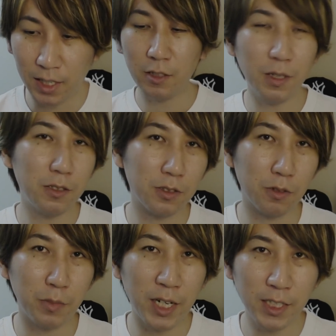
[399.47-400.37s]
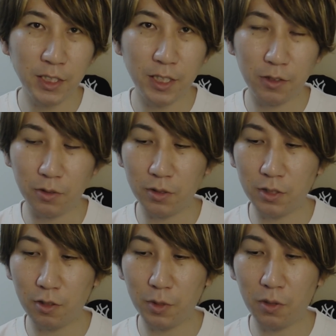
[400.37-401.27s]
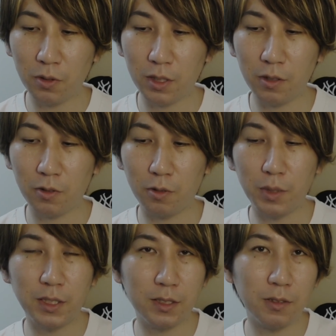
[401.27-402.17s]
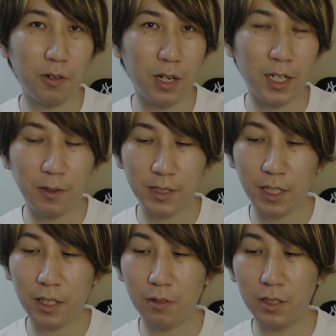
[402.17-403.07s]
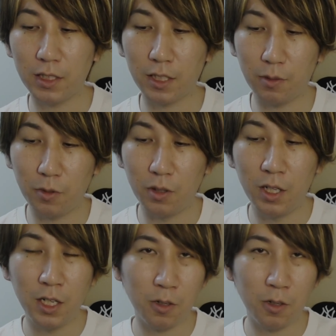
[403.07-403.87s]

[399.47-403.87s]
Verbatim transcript: いわゆるその三柱の渦の巫女っていうこの3つを表されてるんですけども、